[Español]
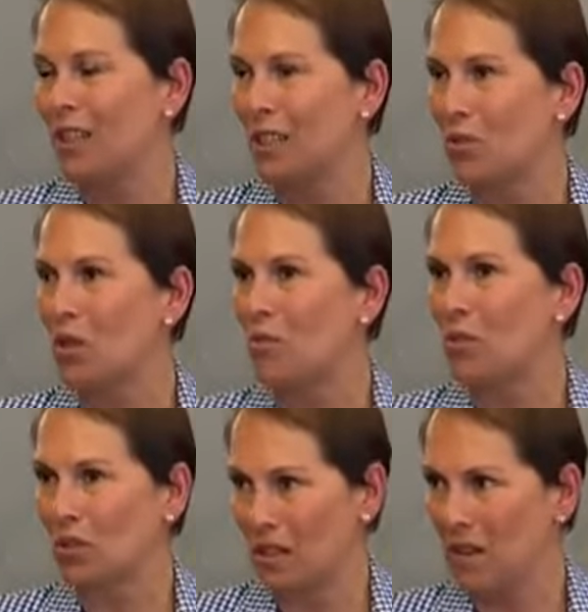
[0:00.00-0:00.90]
de esos
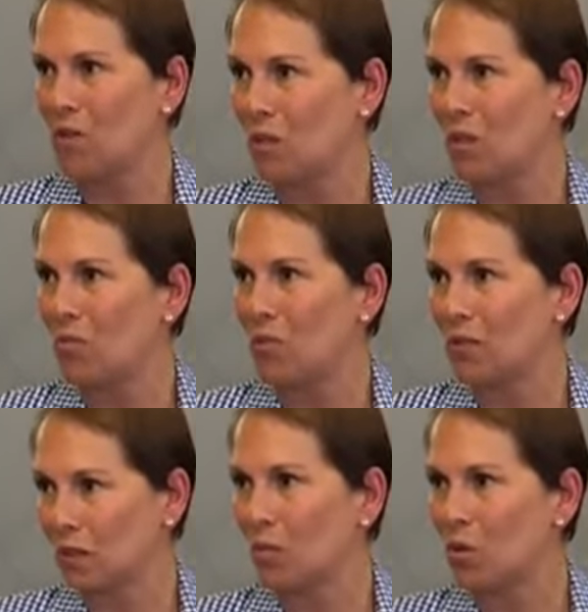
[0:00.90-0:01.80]
equipos de trabajo que como
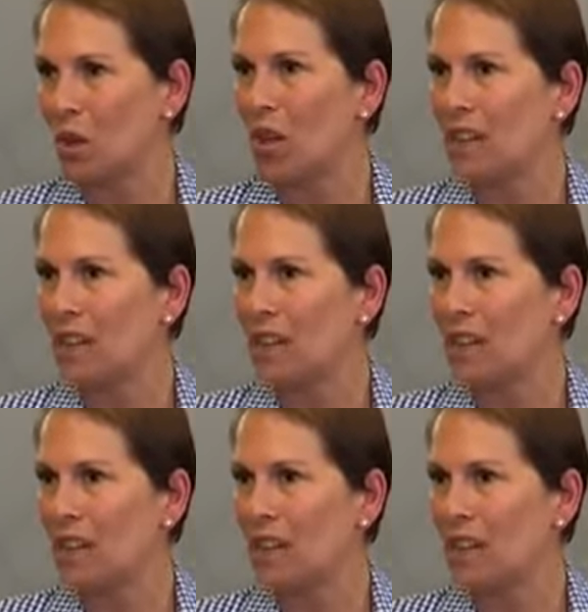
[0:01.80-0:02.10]
decimos